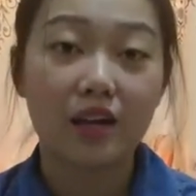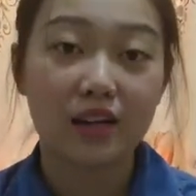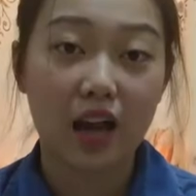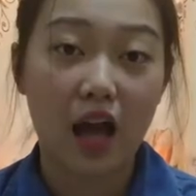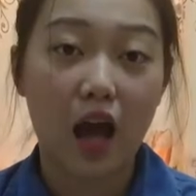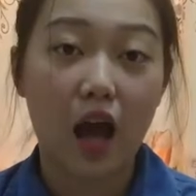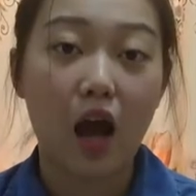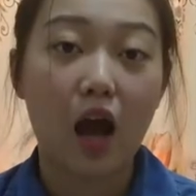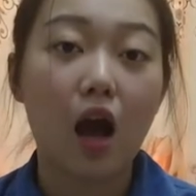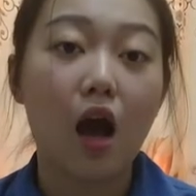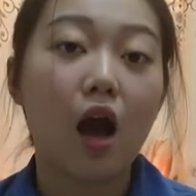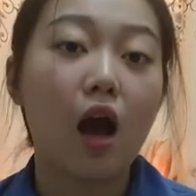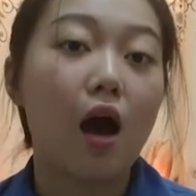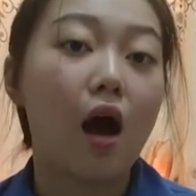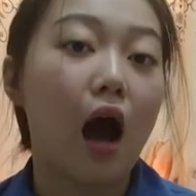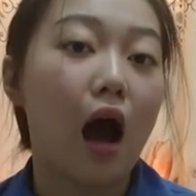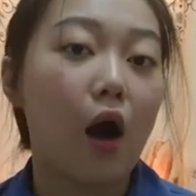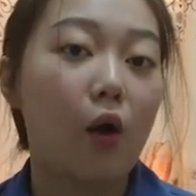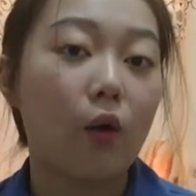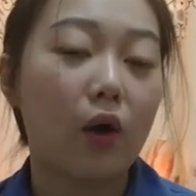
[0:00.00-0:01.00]
Nah,
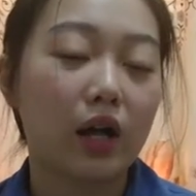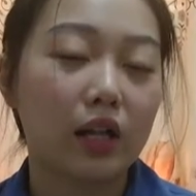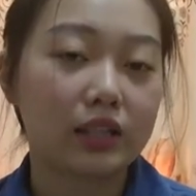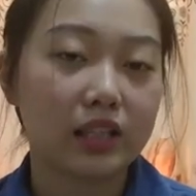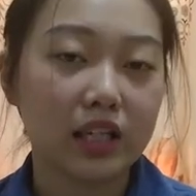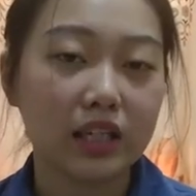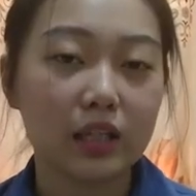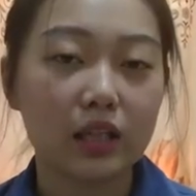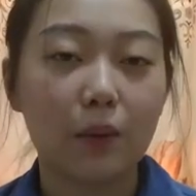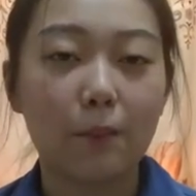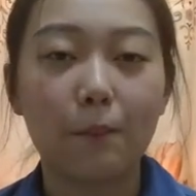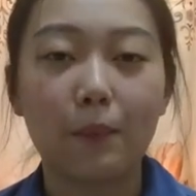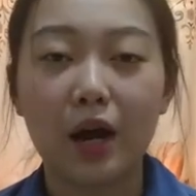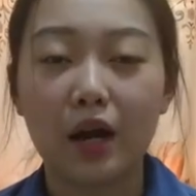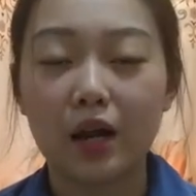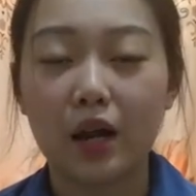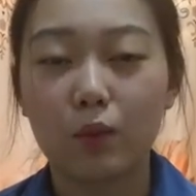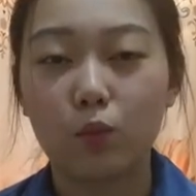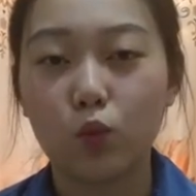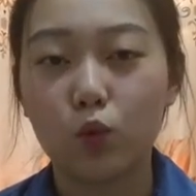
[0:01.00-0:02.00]
Awalnya rempah
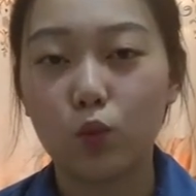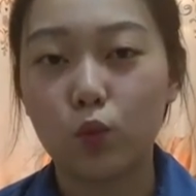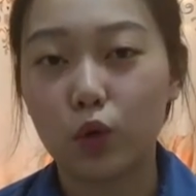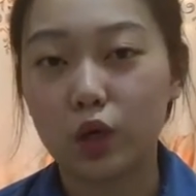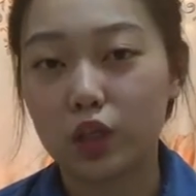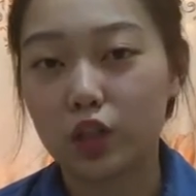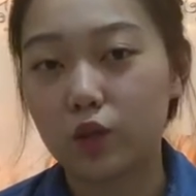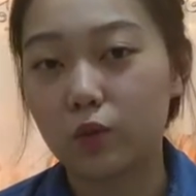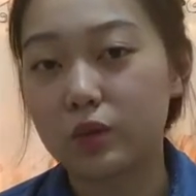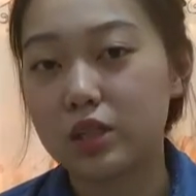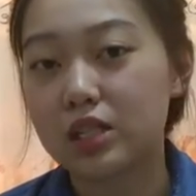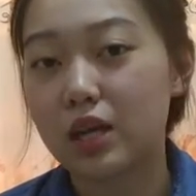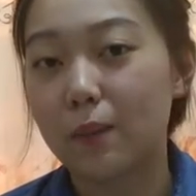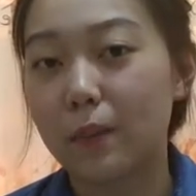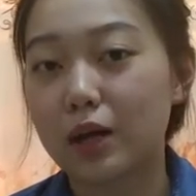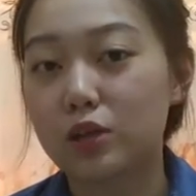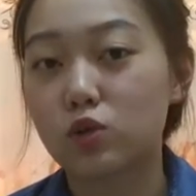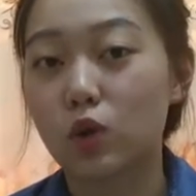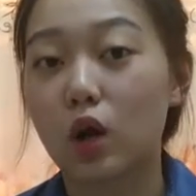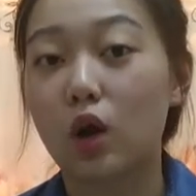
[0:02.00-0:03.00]
dan bumbu itu bisa
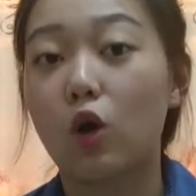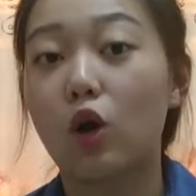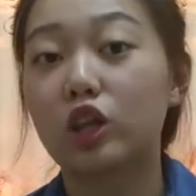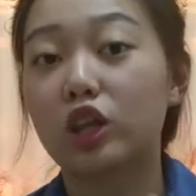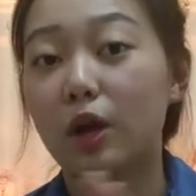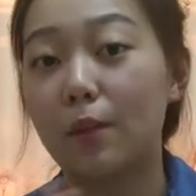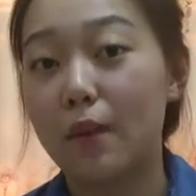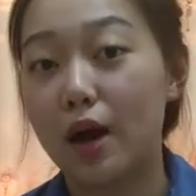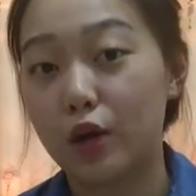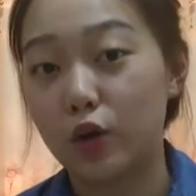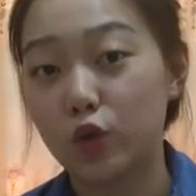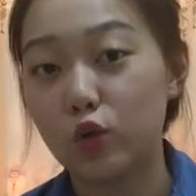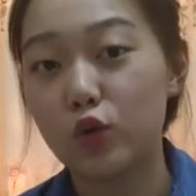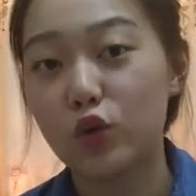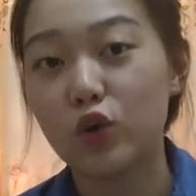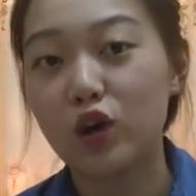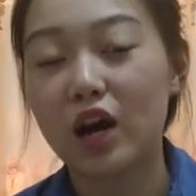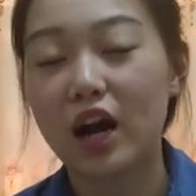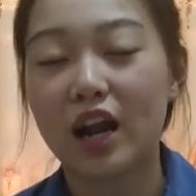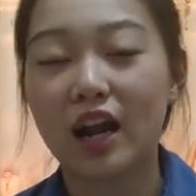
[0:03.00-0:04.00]
masuk ke kota
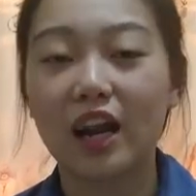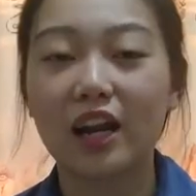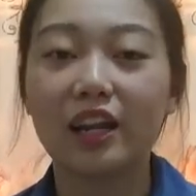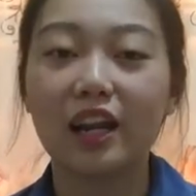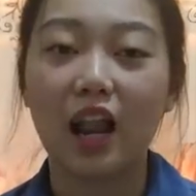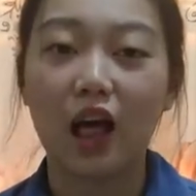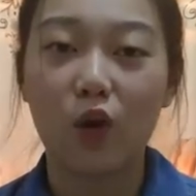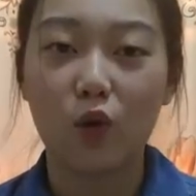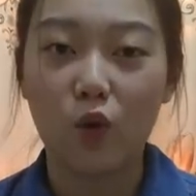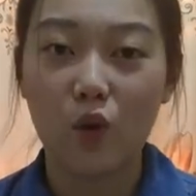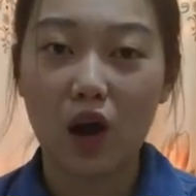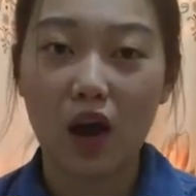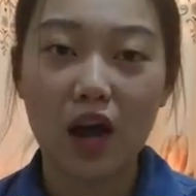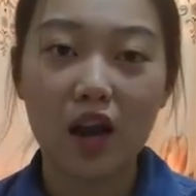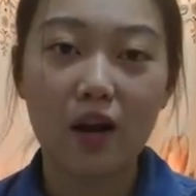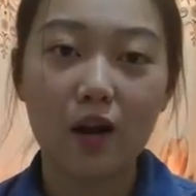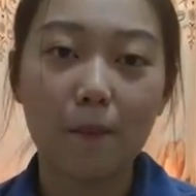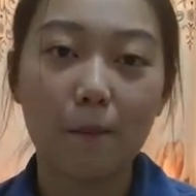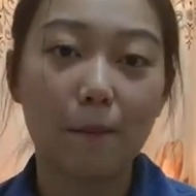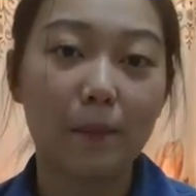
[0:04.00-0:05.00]
Bandung karena
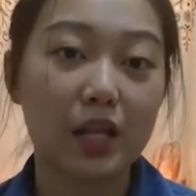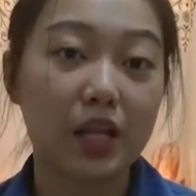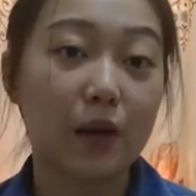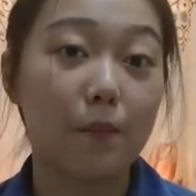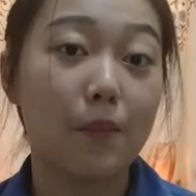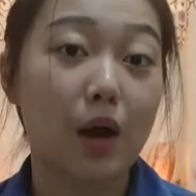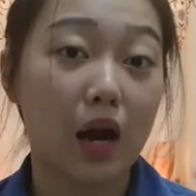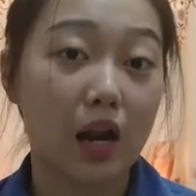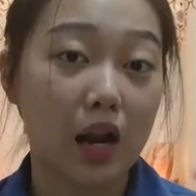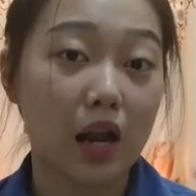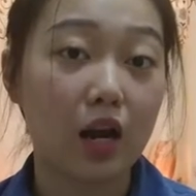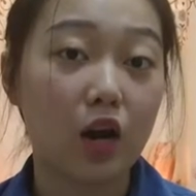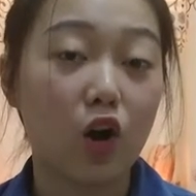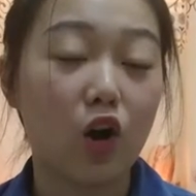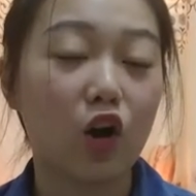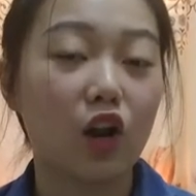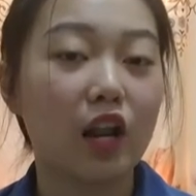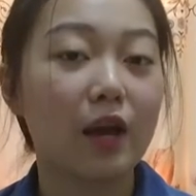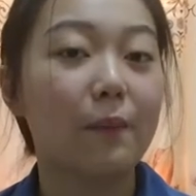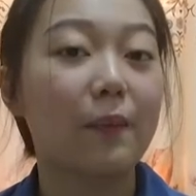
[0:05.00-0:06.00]
dilakukan penyebaran
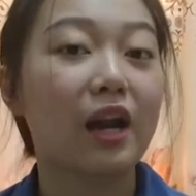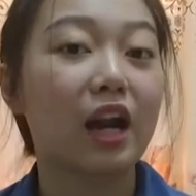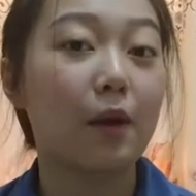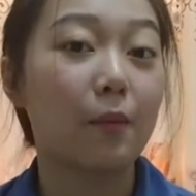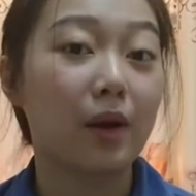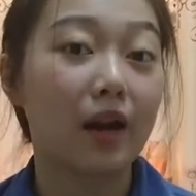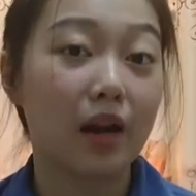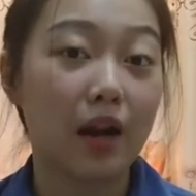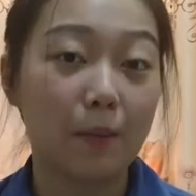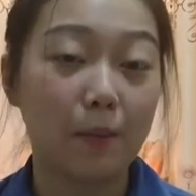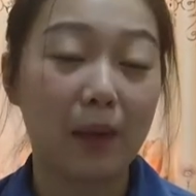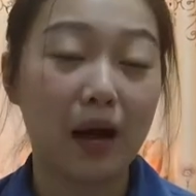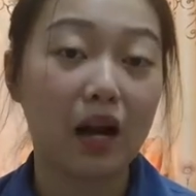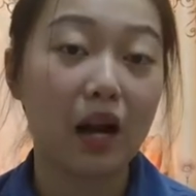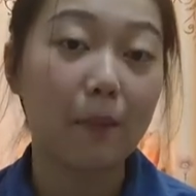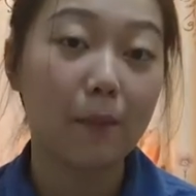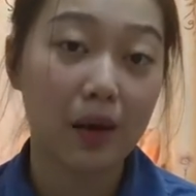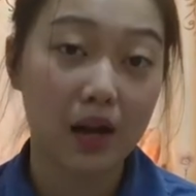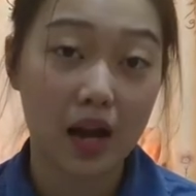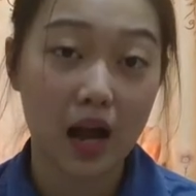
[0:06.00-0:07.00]
oleh para ber,
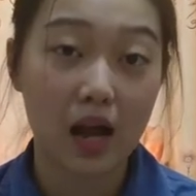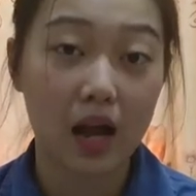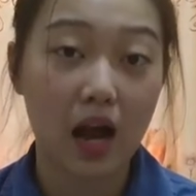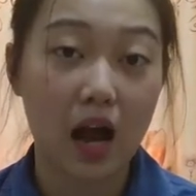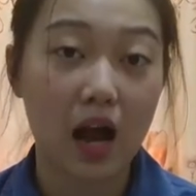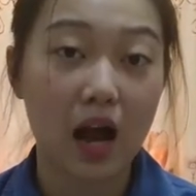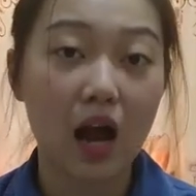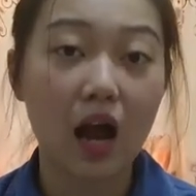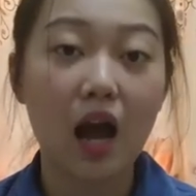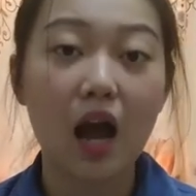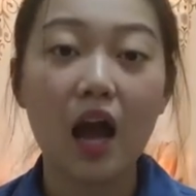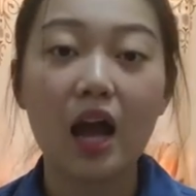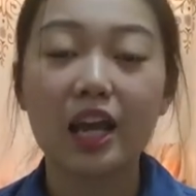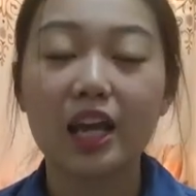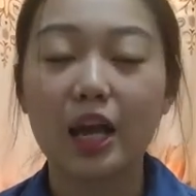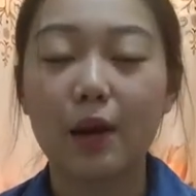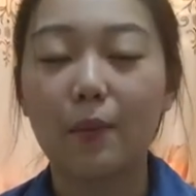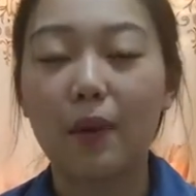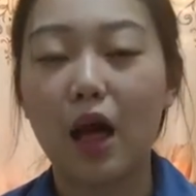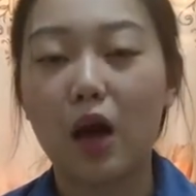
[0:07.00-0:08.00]
para perdagang
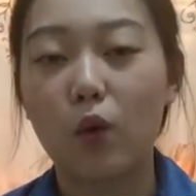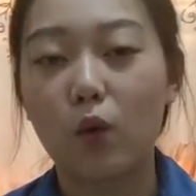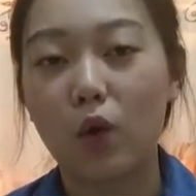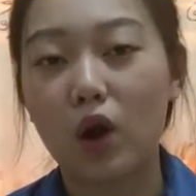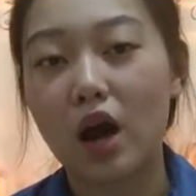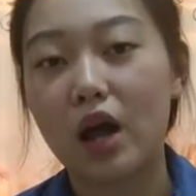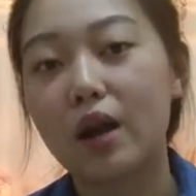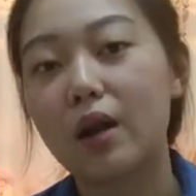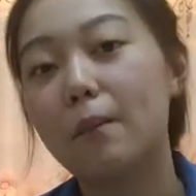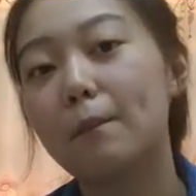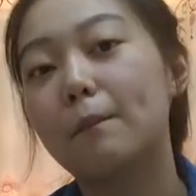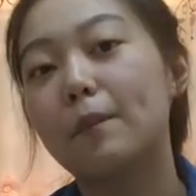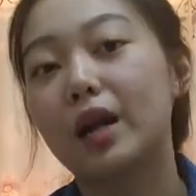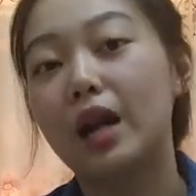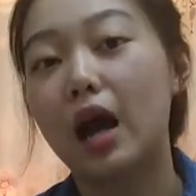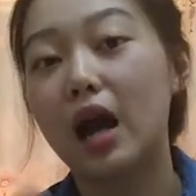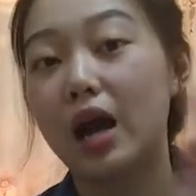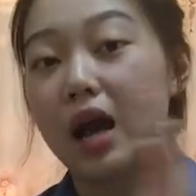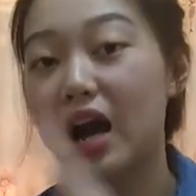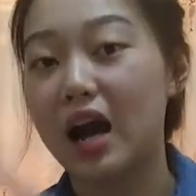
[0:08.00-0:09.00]
yang melakukan
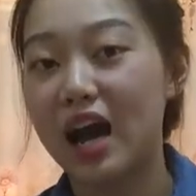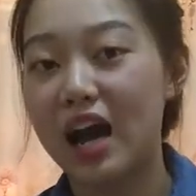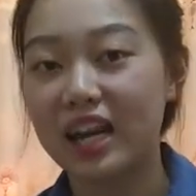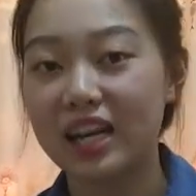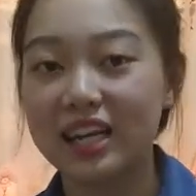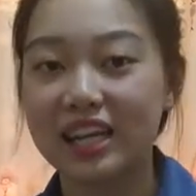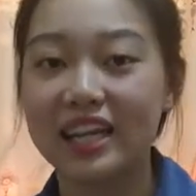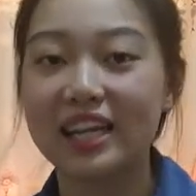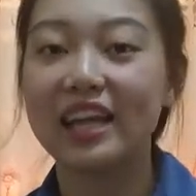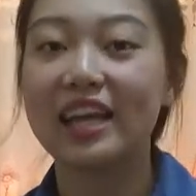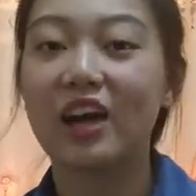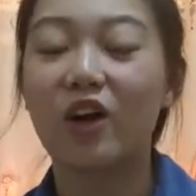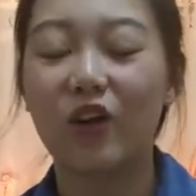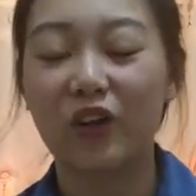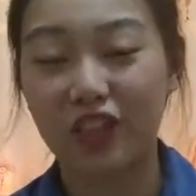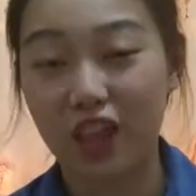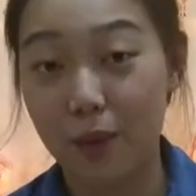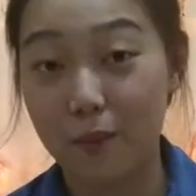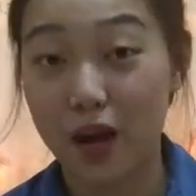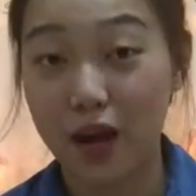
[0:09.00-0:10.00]
perdagangan di
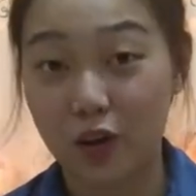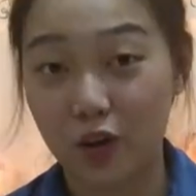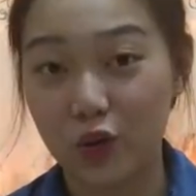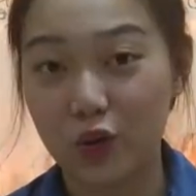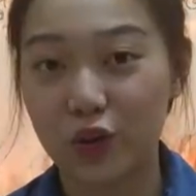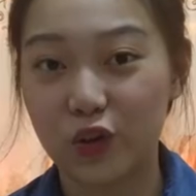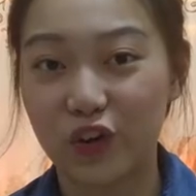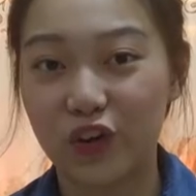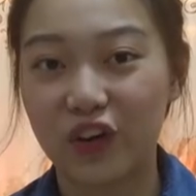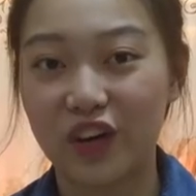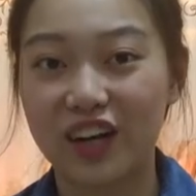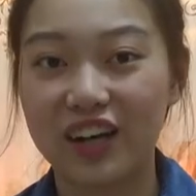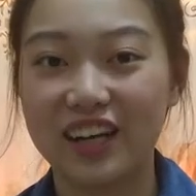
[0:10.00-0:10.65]
kota Bandung.